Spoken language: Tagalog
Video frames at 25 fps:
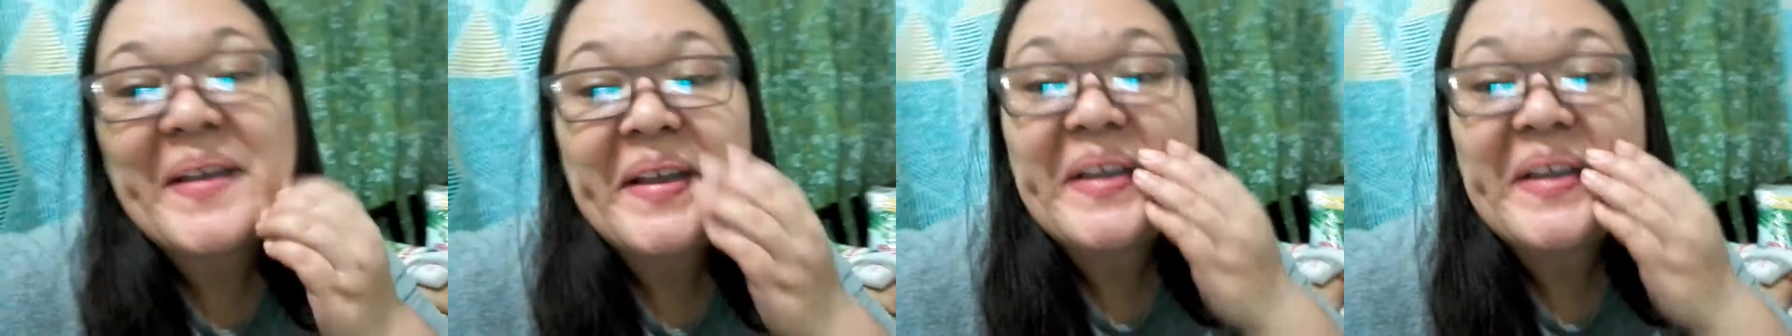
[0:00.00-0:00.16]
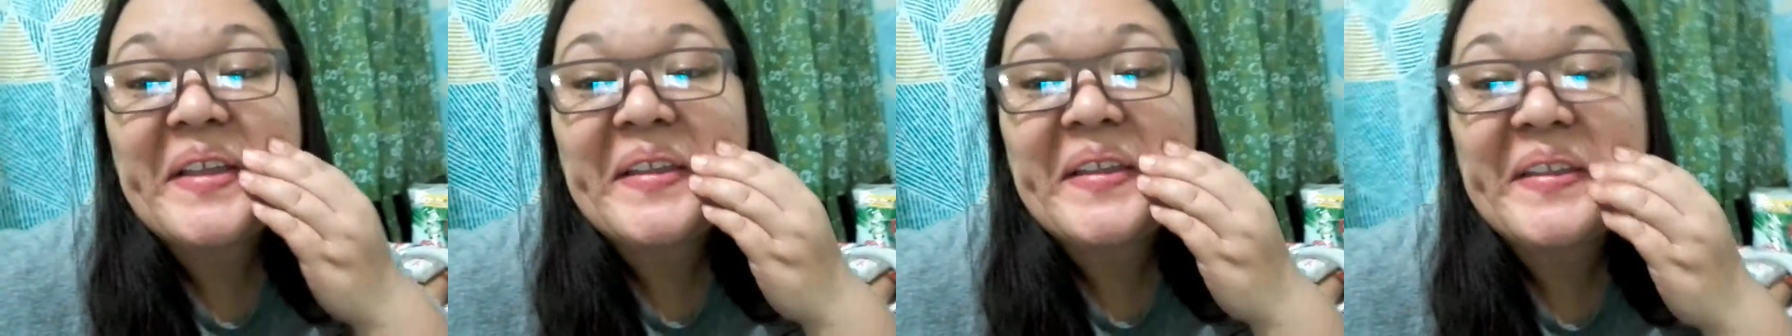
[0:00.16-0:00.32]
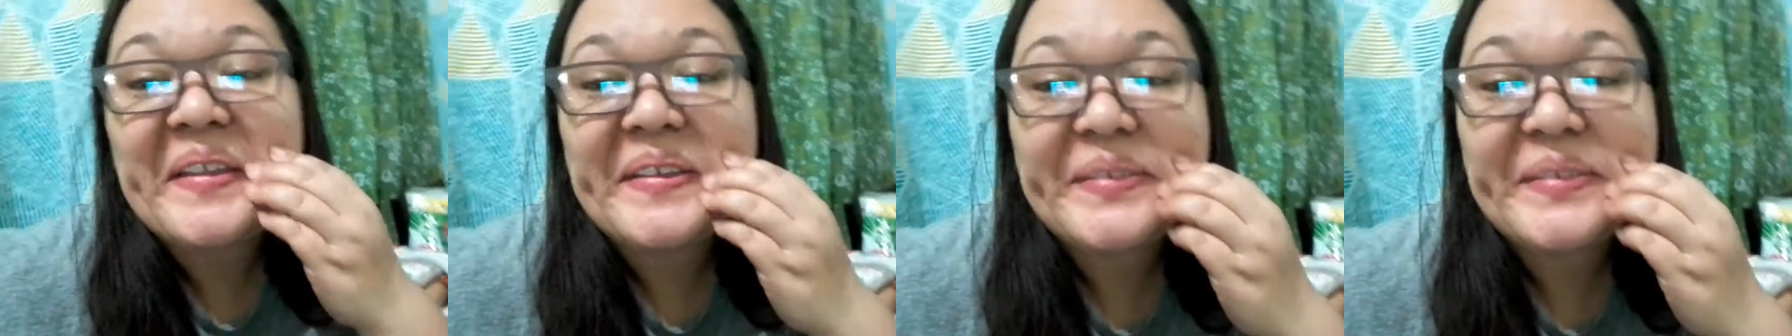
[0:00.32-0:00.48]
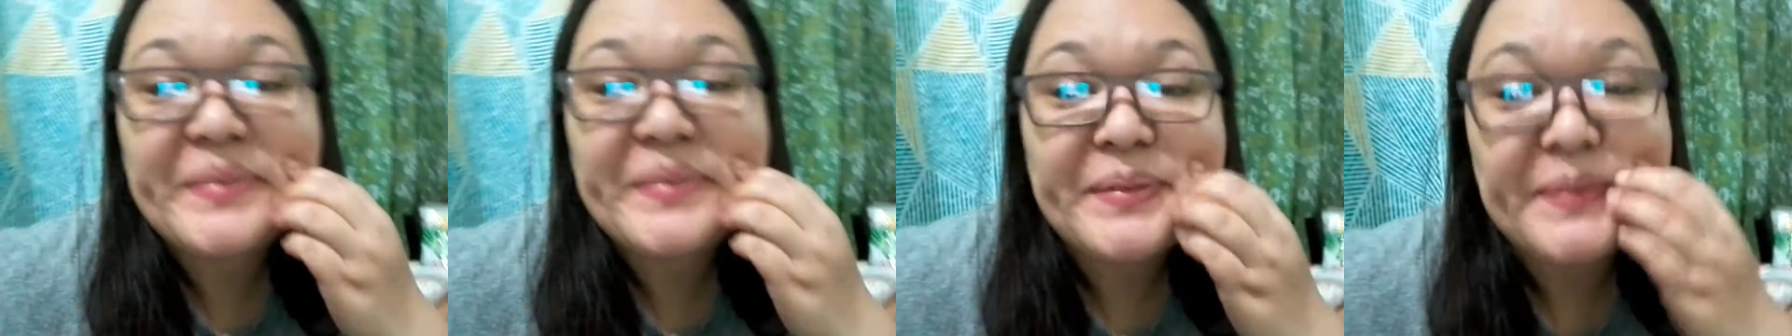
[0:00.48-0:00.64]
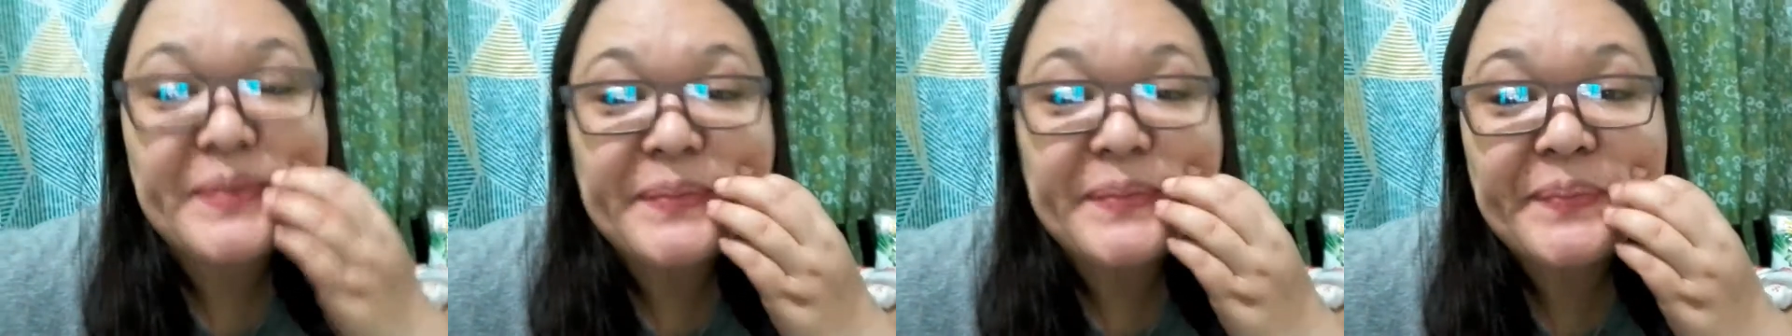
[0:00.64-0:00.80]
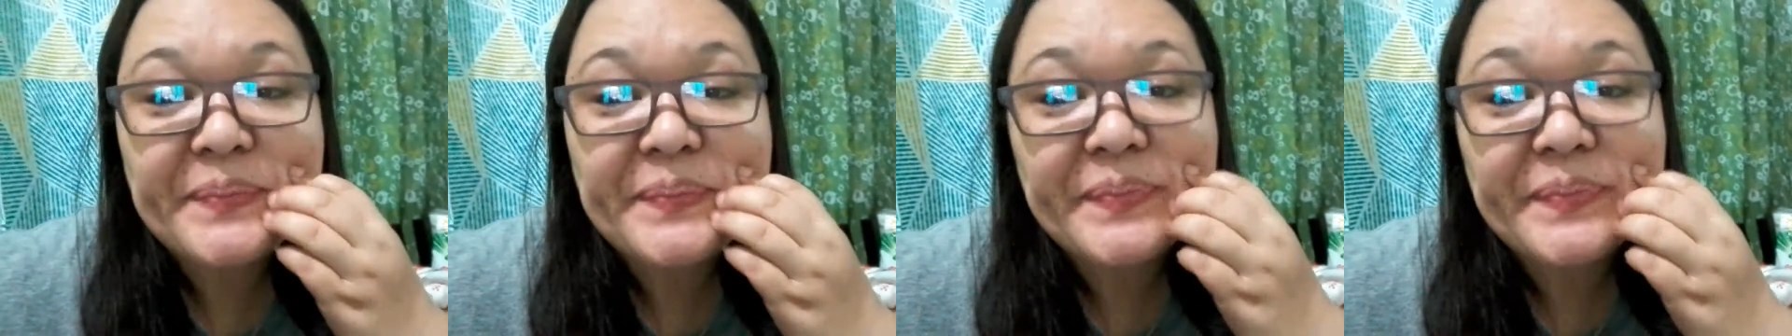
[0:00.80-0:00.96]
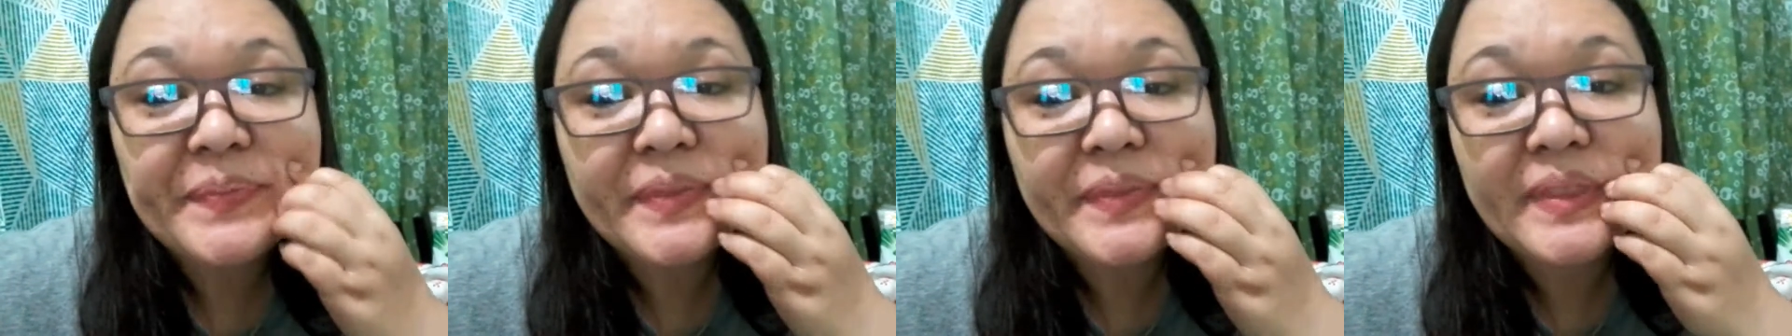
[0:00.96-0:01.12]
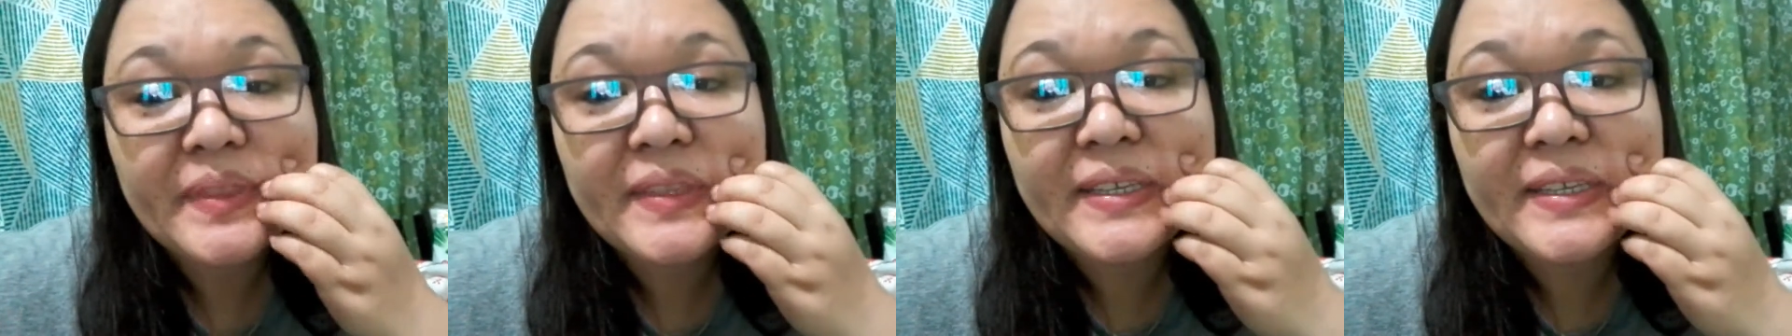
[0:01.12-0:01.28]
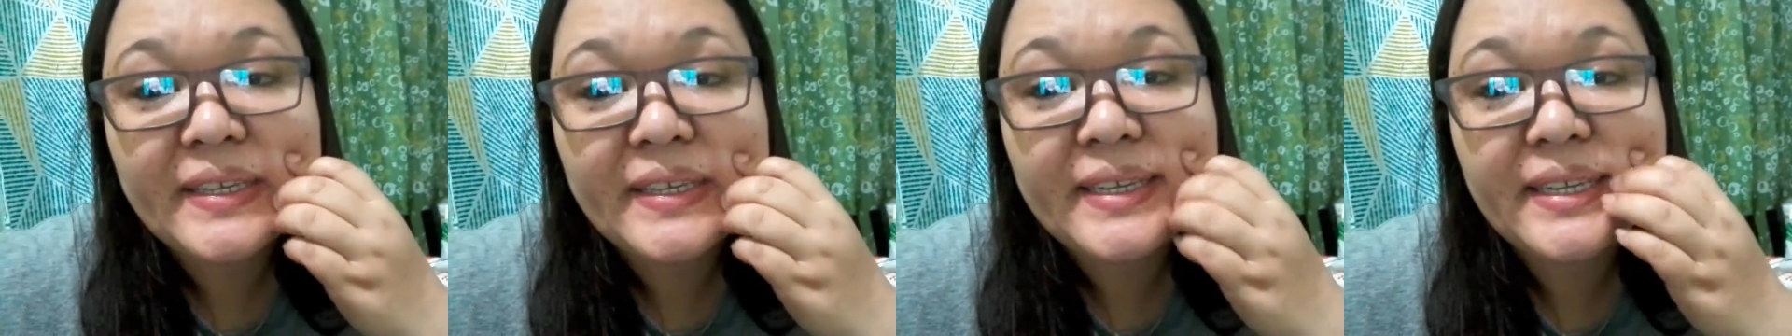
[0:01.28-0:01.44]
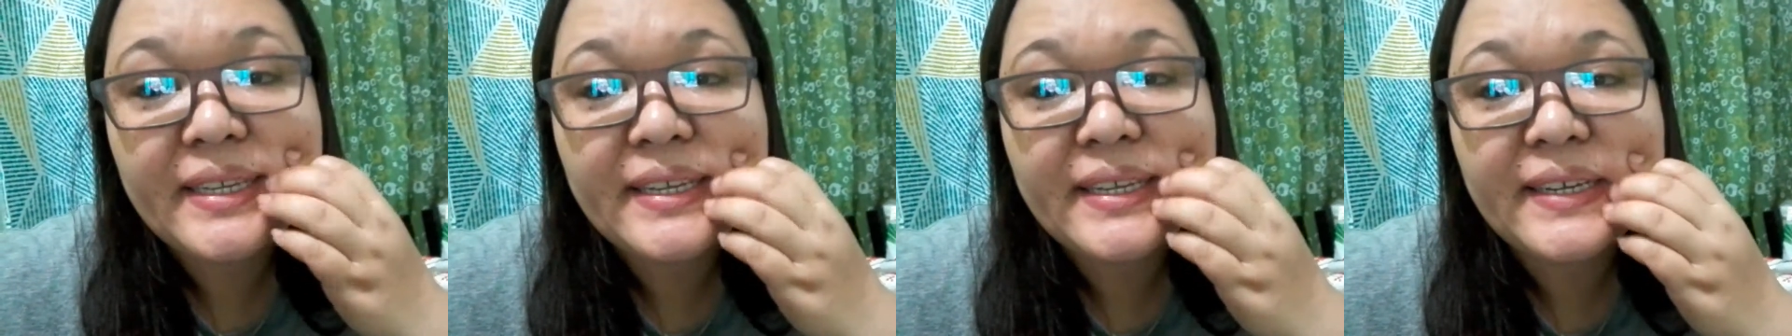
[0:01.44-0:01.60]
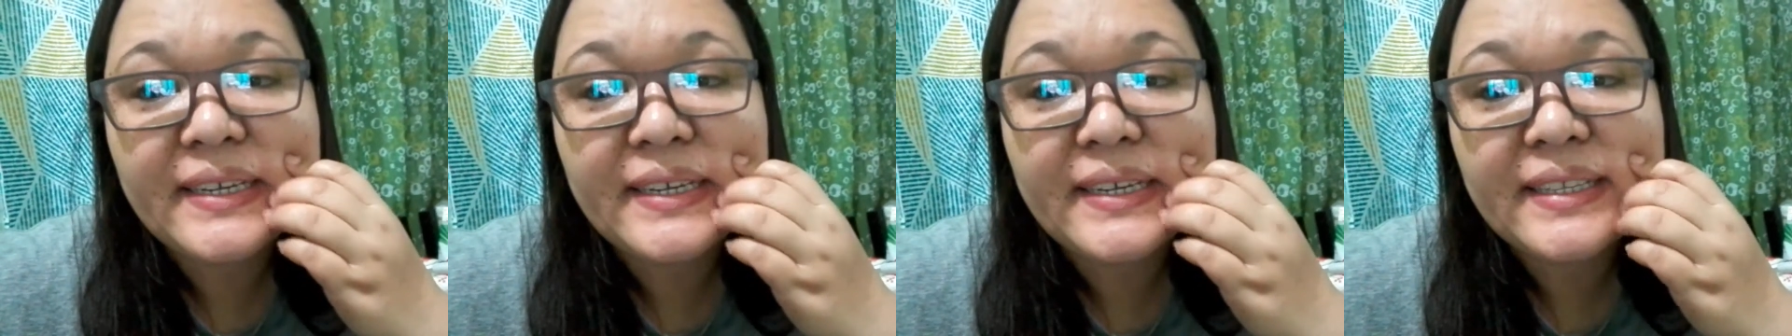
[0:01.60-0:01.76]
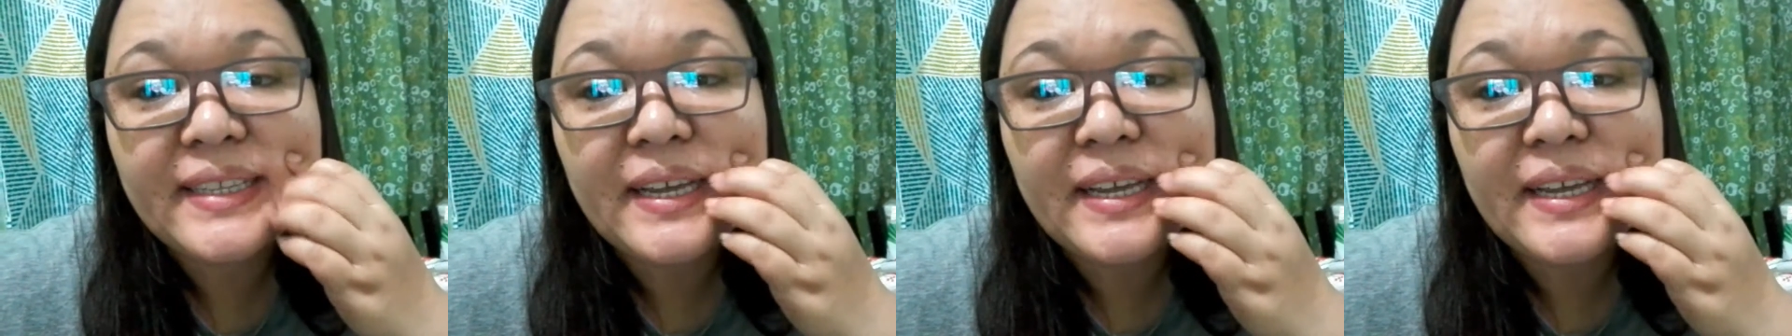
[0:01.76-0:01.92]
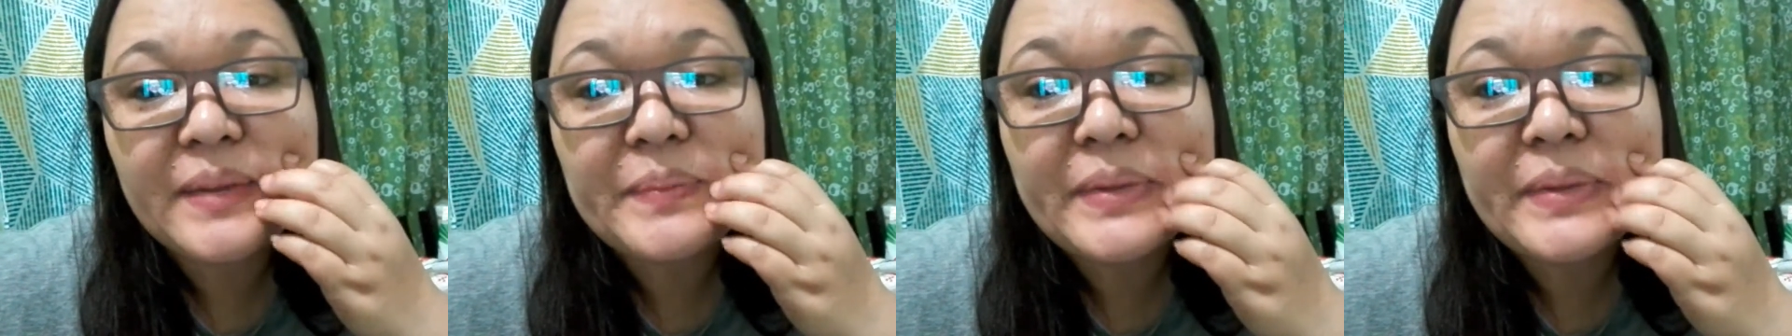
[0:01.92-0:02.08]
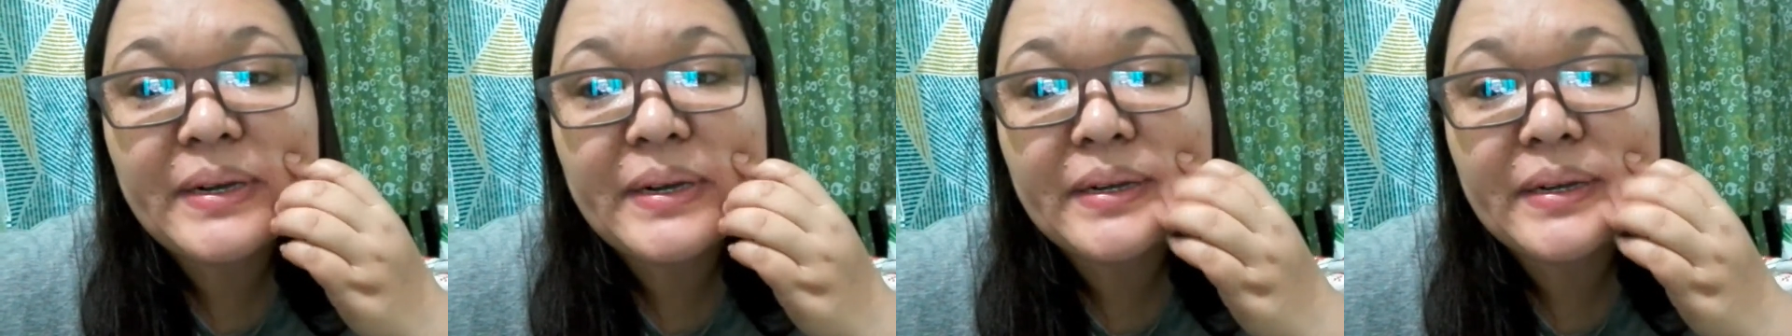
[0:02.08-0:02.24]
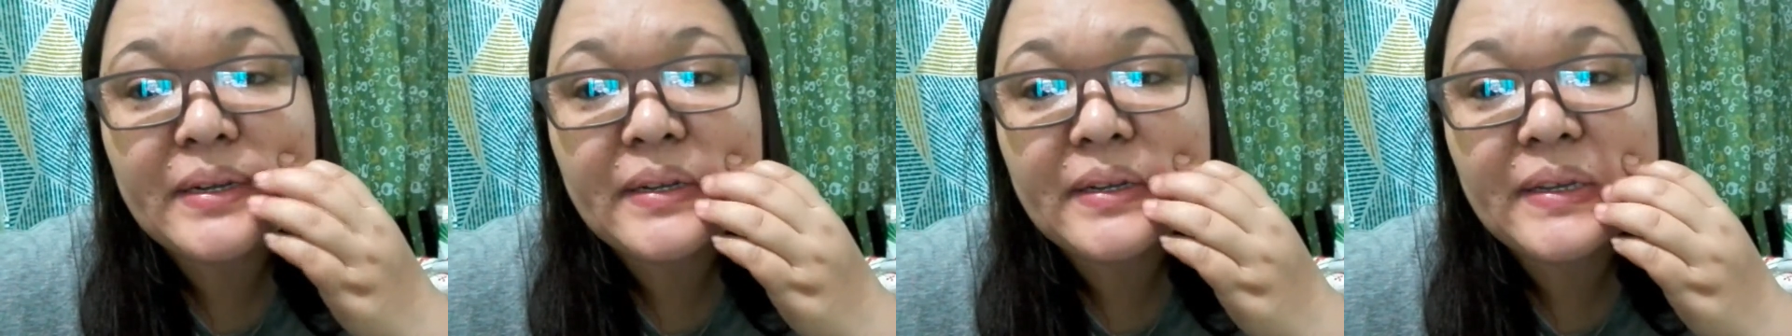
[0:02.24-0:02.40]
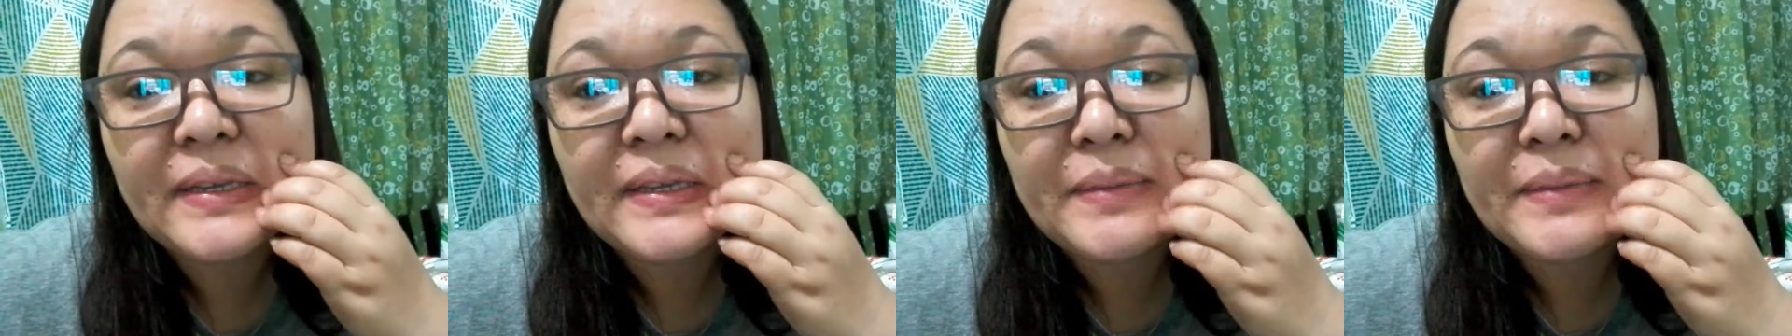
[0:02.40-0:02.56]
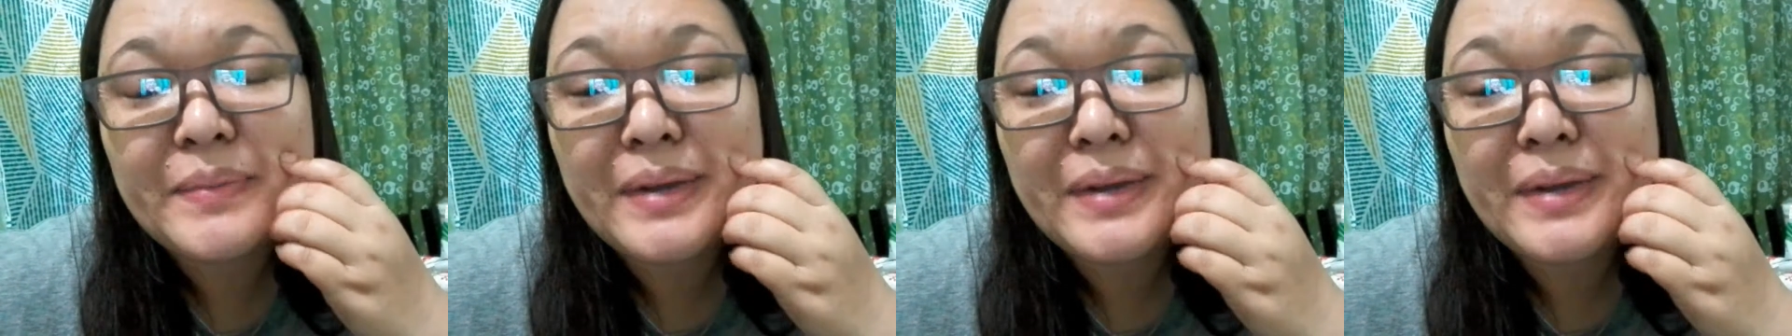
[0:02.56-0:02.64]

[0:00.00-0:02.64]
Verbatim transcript: ana, so sige na kagtabang eh,